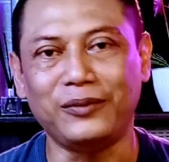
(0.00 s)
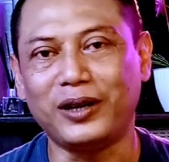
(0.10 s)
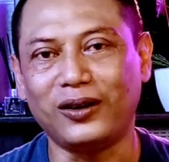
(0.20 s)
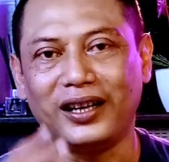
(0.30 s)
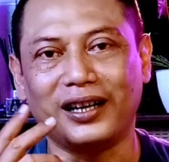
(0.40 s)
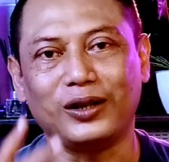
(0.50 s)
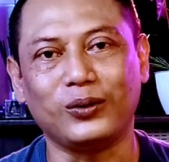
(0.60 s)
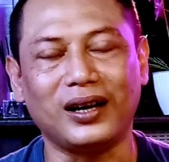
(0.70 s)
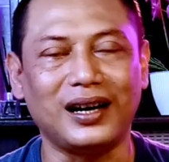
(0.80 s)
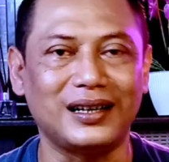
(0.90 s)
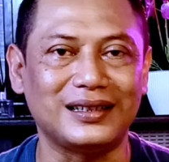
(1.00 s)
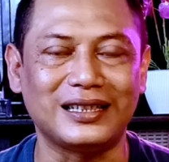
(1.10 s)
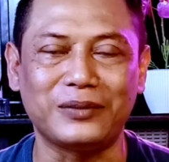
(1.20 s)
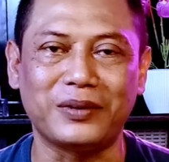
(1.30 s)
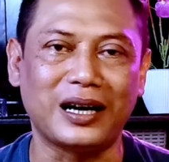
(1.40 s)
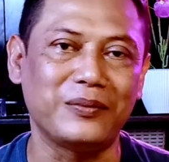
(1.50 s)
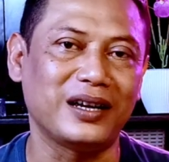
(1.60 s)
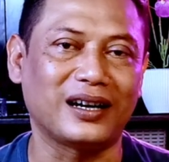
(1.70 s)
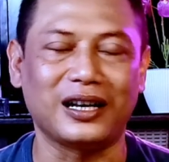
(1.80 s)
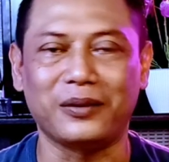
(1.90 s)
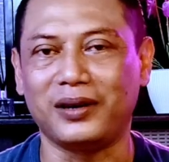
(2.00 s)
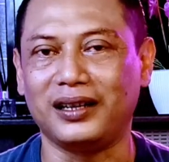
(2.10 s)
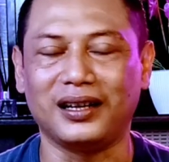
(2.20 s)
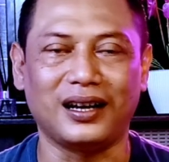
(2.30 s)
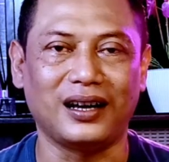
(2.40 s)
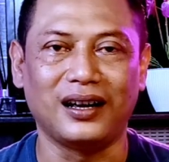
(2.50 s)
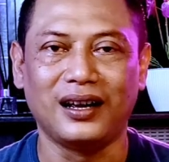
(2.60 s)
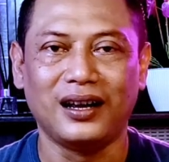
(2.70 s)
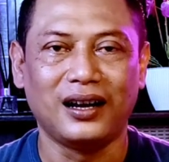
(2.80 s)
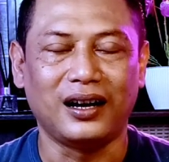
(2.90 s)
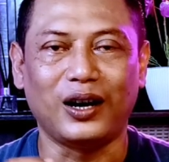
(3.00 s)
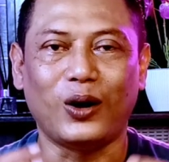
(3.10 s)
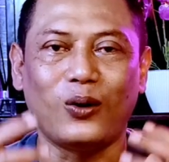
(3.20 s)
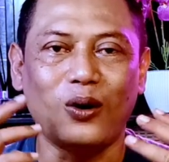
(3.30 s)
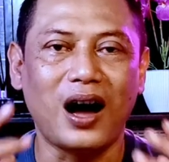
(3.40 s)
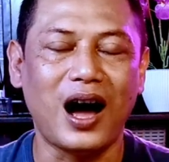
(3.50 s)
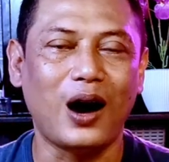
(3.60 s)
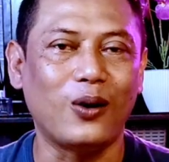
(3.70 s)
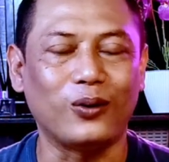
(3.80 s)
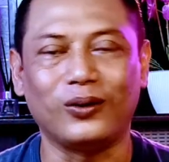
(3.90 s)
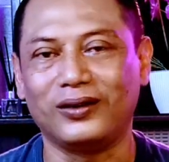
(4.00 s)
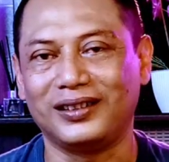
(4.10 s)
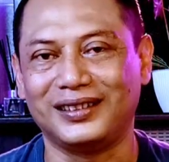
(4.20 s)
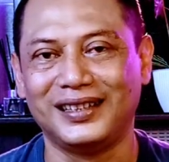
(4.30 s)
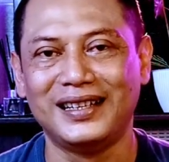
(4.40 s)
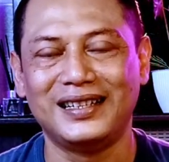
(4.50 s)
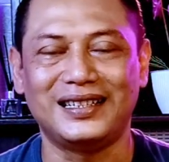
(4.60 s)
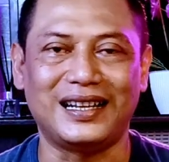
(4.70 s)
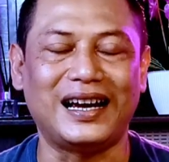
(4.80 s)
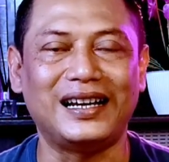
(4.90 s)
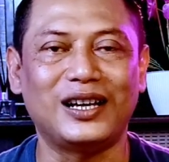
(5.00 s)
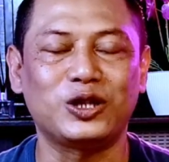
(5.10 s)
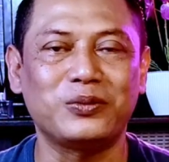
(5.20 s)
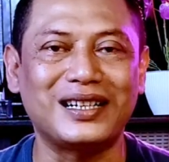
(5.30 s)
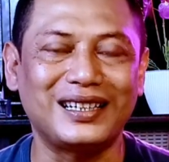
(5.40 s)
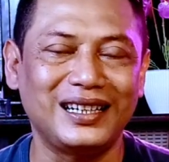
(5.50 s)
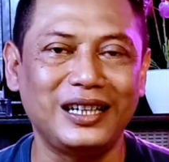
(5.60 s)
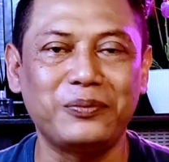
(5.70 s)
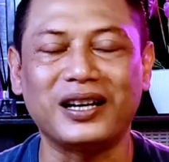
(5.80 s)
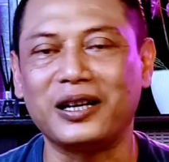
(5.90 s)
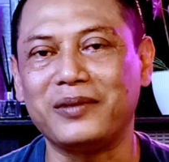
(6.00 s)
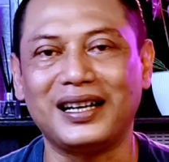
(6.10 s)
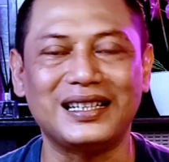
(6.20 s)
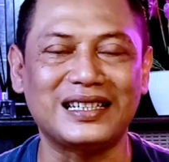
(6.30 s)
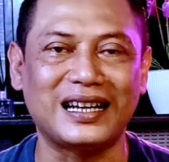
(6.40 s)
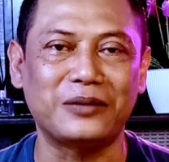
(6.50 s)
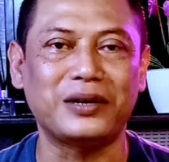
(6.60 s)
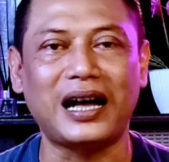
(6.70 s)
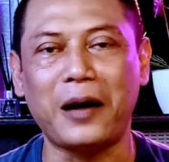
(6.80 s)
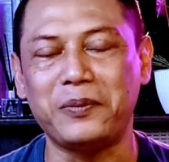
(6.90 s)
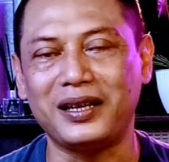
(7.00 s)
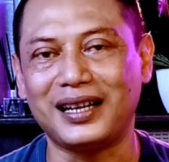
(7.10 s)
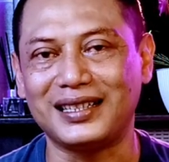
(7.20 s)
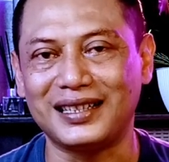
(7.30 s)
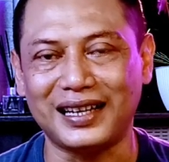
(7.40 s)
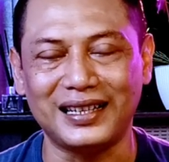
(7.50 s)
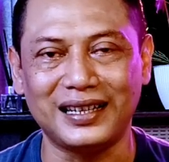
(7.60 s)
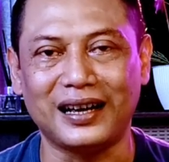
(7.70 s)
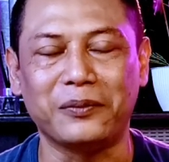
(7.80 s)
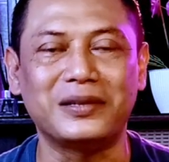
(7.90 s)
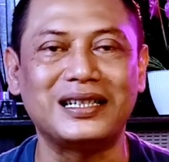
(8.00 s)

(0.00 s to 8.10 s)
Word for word: Dan barulah yang kedua, Anda paham yang namanya know-how. Nah, Anda harus mengerti nih bagaimana cara mengaplikasikannya,